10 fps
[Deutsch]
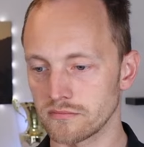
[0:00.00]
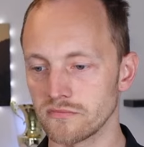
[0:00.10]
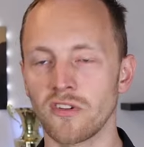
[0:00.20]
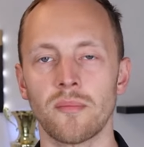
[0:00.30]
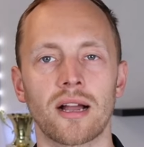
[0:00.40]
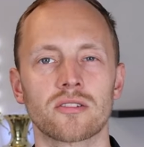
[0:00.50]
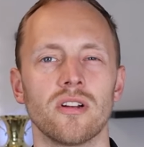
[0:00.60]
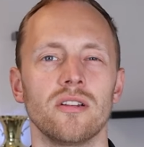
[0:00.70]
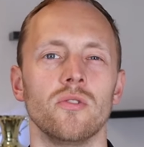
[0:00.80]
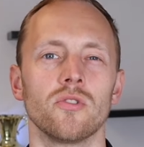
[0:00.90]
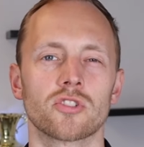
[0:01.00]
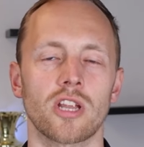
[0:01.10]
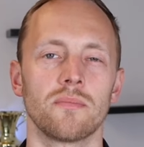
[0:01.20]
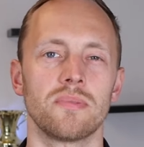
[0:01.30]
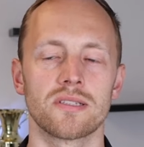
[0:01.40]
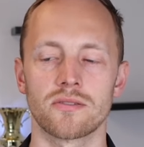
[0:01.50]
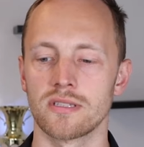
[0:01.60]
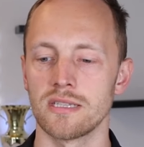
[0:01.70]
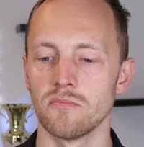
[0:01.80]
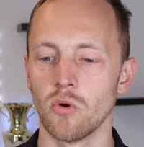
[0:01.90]
Vom aktuellen Höchststand bis zu
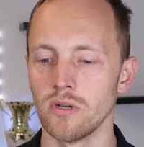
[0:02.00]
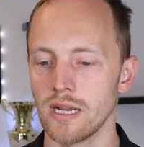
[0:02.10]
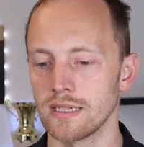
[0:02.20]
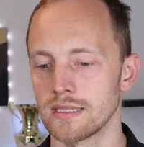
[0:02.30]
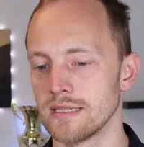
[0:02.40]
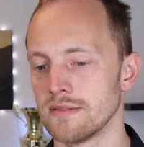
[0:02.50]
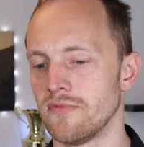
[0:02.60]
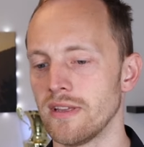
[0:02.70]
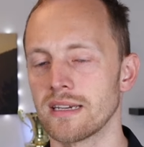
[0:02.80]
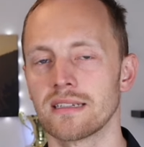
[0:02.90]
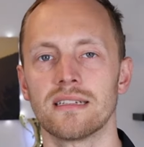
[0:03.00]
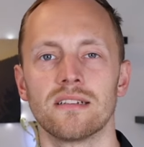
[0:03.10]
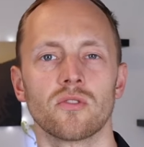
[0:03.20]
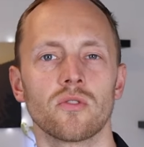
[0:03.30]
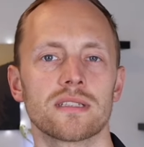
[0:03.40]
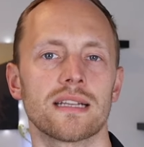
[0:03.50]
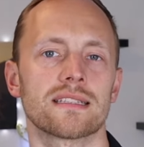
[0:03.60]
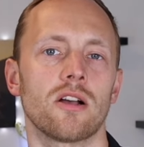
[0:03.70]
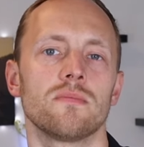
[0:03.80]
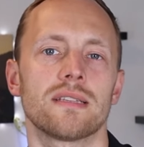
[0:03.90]
700 äh, wäre ein
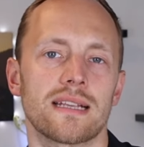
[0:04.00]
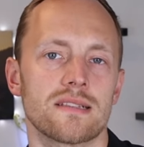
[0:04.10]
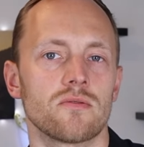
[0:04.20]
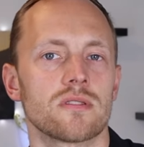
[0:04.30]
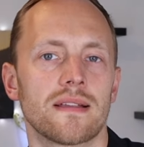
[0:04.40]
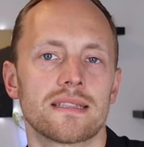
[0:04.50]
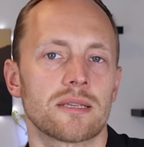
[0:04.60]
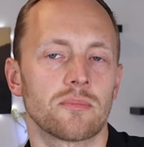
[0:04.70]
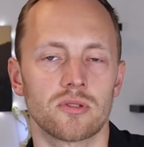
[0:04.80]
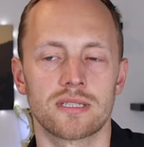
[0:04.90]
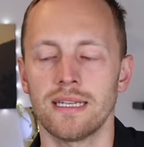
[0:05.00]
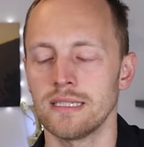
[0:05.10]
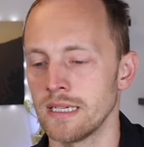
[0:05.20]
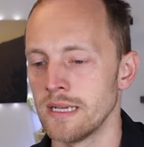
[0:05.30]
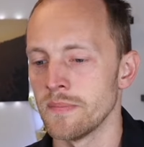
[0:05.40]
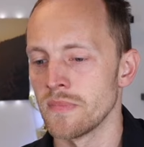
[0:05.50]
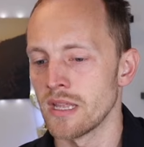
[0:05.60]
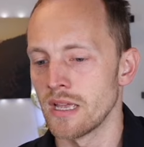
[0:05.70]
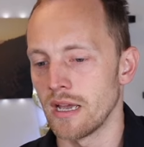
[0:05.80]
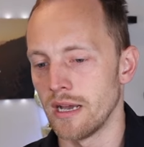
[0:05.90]
Rücksetzer um 26 Prozent.
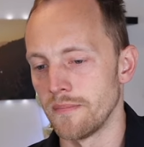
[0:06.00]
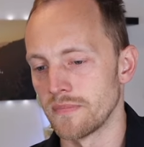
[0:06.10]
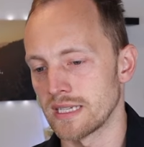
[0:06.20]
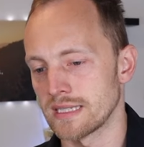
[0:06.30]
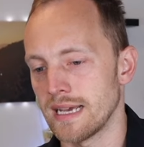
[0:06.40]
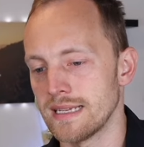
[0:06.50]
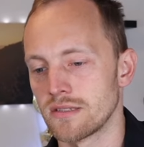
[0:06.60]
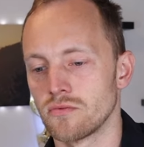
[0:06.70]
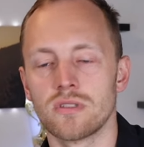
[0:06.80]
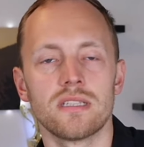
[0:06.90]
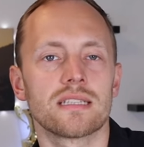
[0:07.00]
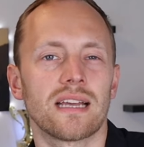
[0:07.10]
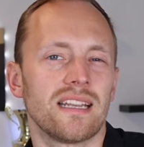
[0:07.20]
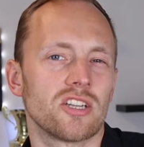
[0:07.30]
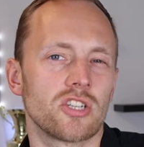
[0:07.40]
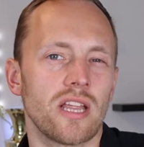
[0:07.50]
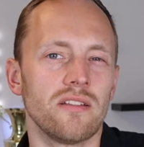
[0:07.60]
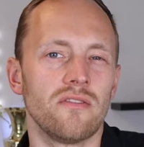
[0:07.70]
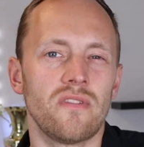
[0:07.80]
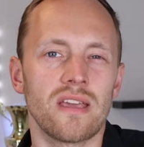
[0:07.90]
Ähm, das heißt, du siehst an der
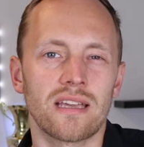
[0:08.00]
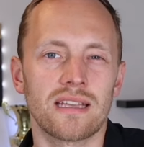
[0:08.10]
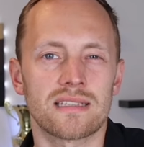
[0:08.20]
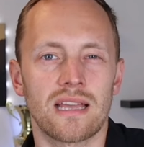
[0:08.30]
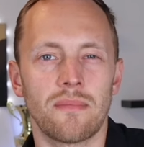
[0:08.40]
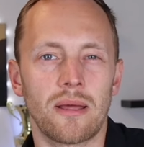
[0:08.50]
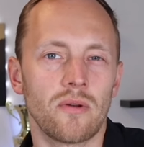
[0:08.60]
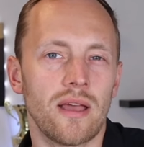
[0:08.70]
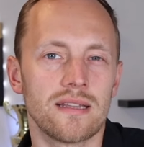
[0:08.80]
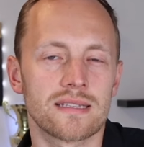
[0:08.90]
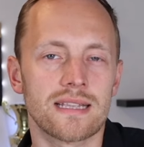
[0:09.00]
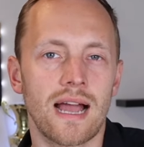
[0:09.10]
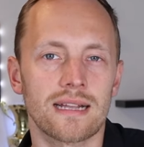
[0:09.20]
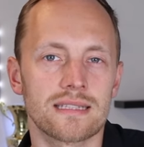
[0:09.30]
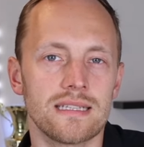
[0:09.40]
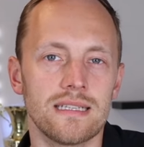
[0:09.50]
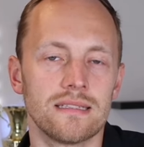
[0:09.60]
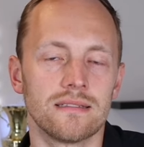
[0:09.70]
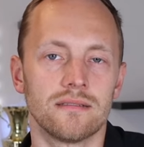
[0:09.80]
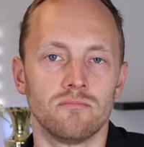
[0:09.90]
Stelle wäre jetzt ein manuelles
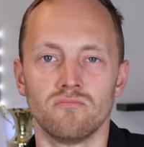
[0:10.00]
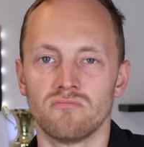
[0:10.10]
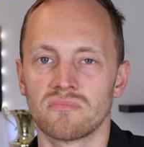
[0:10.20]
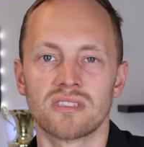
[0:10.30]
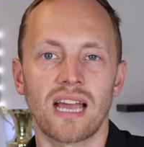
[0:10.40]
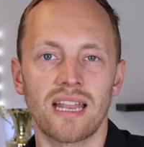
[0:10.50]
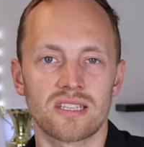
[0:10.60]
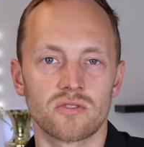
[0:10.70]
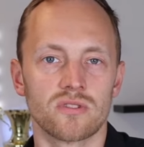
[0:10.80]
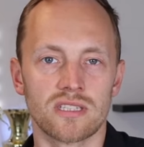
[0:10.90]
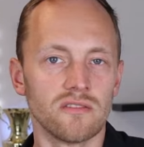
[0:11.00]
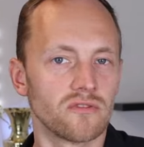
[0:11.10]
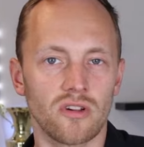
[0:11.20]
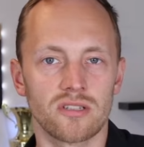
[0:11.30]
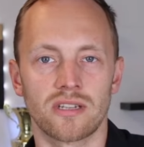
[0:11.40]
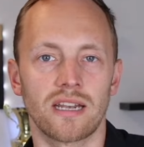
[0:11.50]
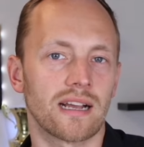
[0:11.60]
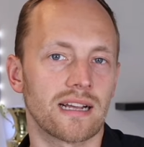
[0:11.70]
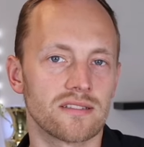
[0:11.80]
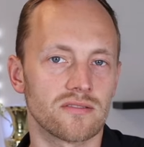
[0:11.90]
Nachziehen mh, hm, gar nicht so sinnvoll, sondern
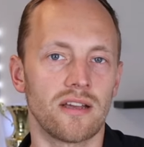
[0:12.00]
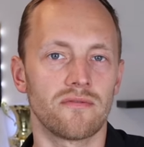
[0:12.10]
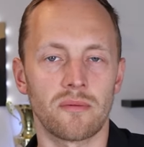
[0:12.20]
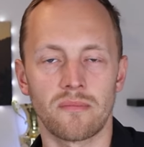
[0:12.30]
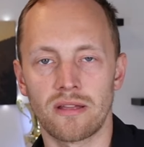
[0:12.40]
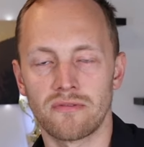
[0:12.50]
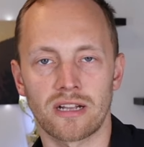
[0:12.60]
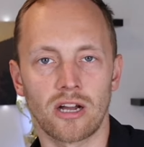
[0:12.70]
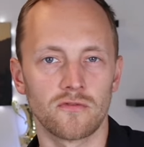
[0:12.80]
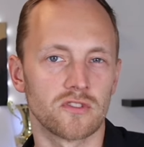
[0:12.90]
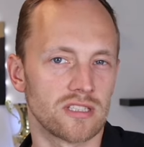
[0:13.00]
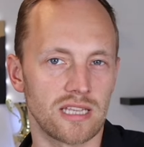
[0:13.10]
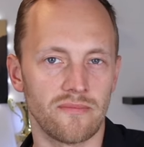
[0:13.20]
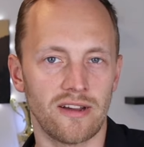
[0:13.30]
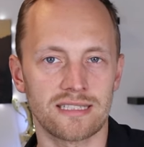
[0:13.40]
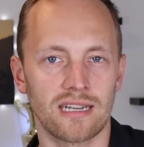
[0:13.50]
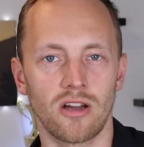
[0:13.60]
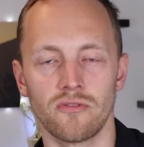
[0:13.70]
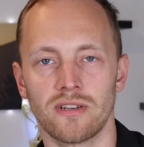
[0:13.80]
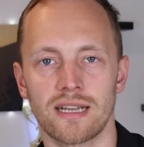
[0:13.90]
da kannst du einfach mein Verkaufssystem
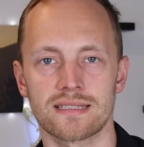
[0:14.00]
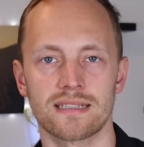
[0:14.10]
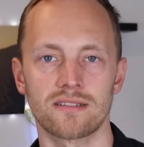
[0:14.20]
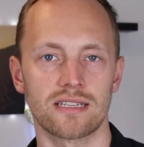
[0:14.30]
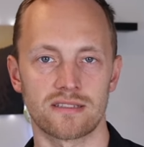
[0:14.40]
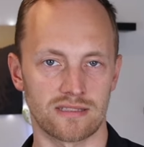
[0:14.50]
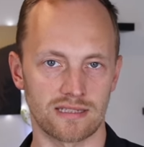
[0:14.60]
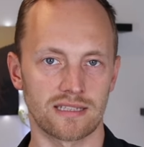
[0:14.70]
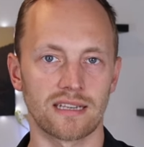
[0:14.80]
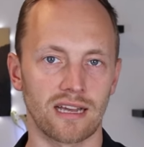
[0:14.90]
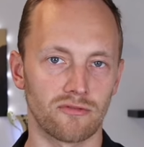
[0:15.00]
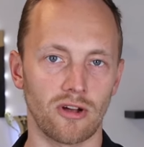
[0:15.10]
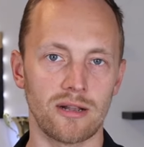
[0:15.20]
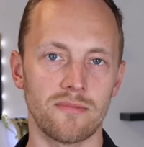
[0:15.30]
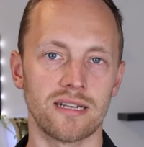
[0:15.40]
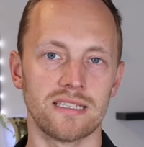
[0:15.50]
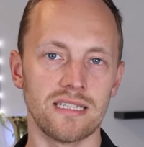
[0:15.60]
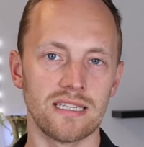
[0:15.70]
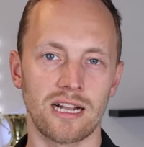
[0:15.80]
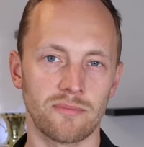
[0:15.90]
weiterlaufen lassen. Also jetzt, das geht gerade vor allem an
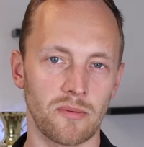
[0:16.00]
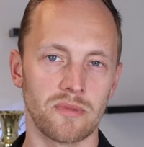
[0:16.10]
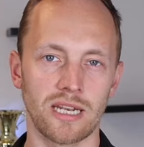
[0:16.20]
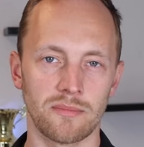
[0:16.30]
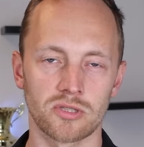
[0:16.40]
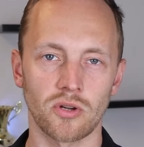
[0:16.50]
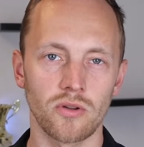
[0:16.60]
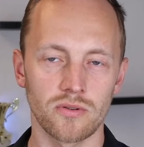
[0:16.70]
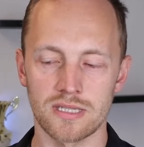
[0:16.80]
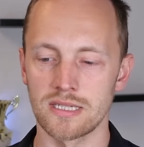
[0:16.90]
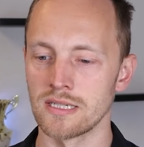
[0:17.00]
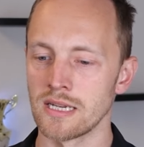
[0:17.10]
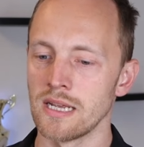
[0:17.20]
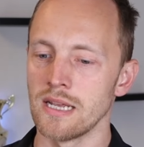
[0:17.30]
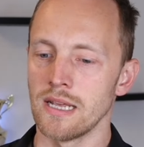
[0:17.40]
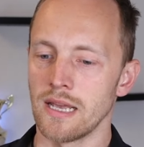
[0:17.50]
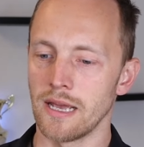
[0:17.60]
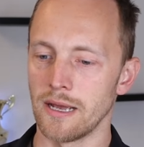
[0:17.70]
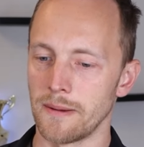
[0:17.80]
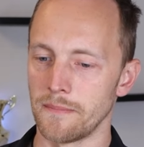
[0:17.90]
die, die halt bei mir in der Betreuung sind
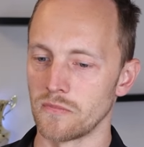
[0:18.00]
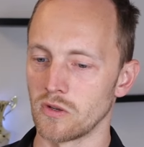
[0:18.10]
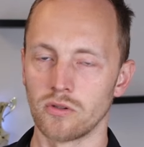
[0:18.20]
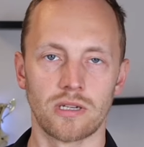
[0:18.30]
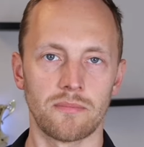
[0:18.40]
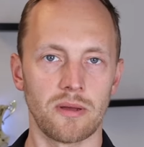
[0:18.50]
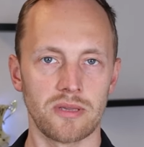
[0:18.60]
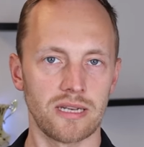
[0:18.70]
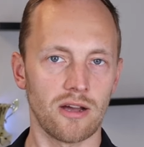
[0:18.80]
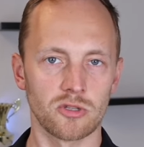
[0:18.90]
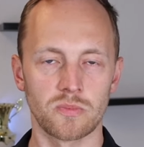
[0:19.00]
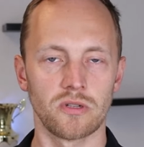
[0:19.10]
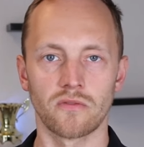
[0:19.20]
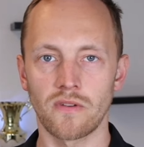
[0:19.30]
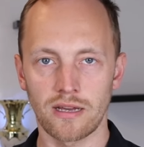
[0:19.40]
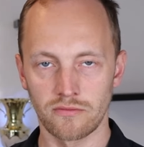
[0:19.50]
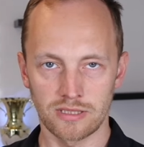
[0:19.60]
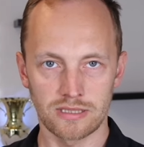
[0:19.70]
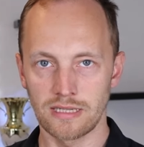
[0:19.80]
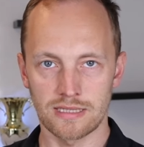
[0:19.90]
ähm, oder bei mir in der Ausbildung waren und
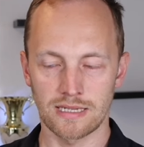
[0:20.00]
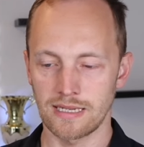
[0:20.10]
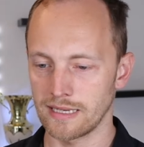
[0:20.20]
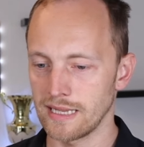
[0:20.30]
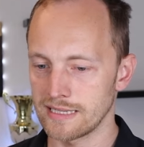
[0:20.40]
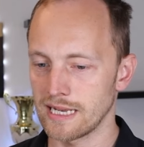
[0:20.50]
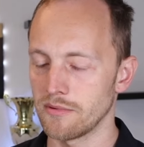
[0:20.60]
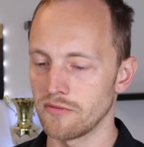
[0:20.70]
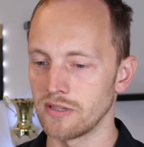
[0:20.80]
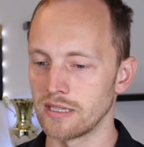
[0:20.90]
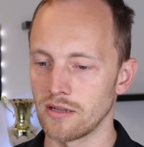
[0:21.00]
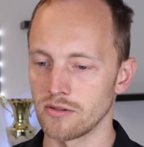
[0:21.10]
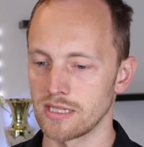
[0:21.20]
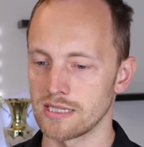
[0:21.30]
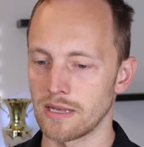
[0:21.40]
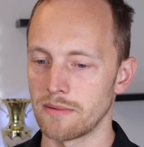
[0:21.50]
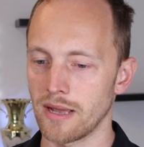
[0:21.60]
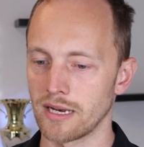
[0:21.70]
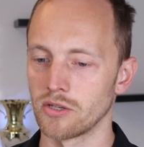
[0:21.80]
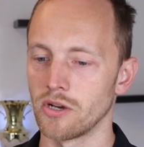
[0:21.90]
ich denen das halt erklärt habe, wie genau sie das halt
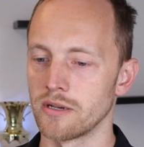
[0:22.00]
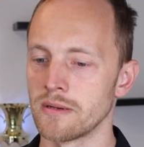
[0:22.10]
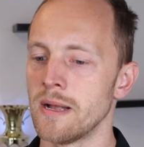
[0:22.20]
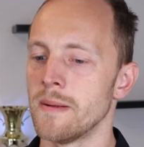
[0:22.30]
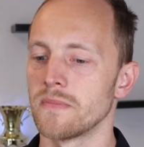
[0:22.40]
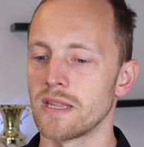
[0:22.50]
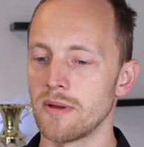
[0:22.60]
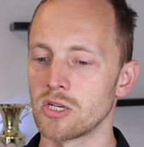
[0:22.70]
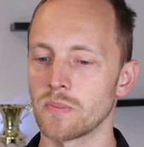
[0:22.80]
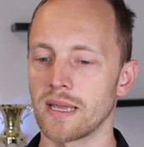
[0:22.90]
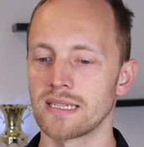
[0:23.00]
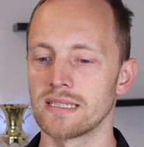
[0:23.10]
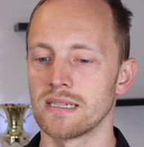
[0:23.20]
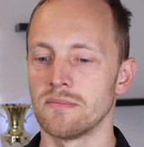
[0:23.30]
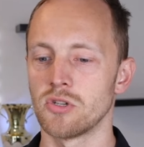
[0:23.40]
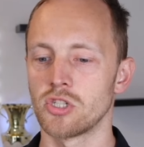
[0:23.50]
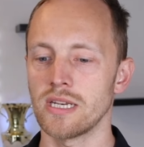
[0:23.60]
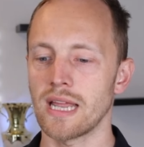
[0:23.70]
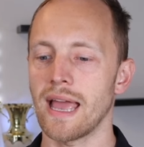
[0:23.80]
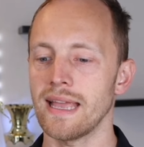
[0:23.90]
machen können. Dementsprechend
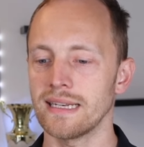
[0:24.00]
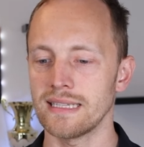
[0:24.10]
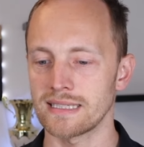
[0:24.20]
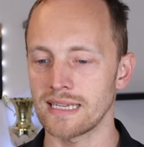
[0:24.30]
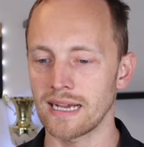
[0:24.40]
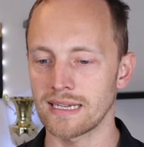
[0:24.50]
besteht eigentlich gar